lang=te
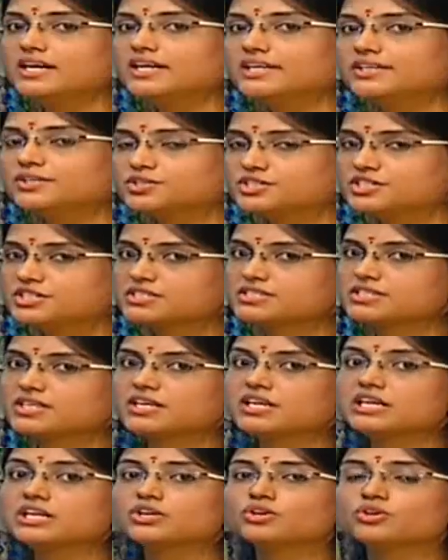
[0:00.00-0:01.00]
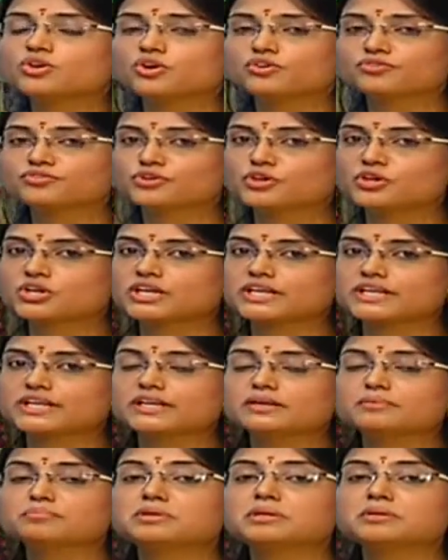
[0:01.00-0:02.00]
ఇది వచ్చేసి లాంగ్ ఫ్రాక్
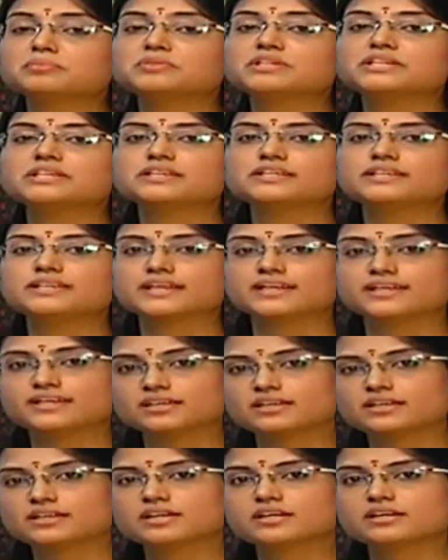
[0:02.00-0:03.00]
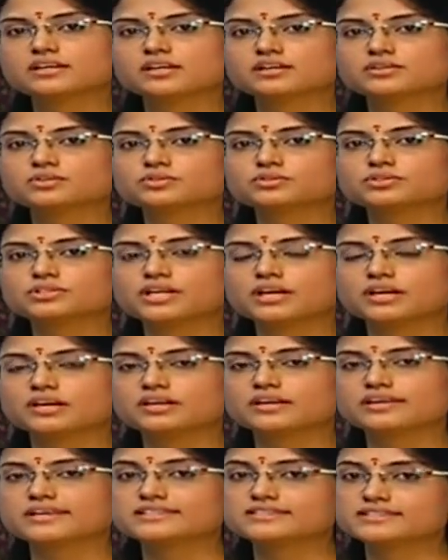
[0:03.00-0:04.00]
అండి మనం దీన్ని రెగ్యులర్గా కాకోకుండా
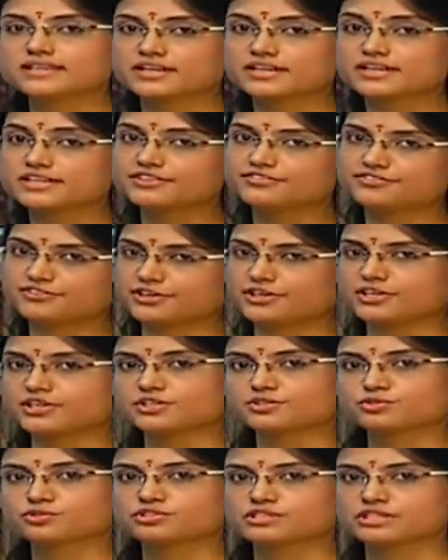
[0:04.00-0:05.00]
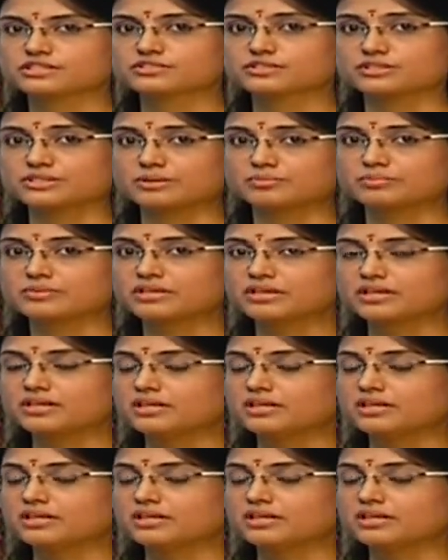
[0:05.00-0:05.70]
ఈసారి డిఫరెంట్గా చూస్ చేసుకున్నాం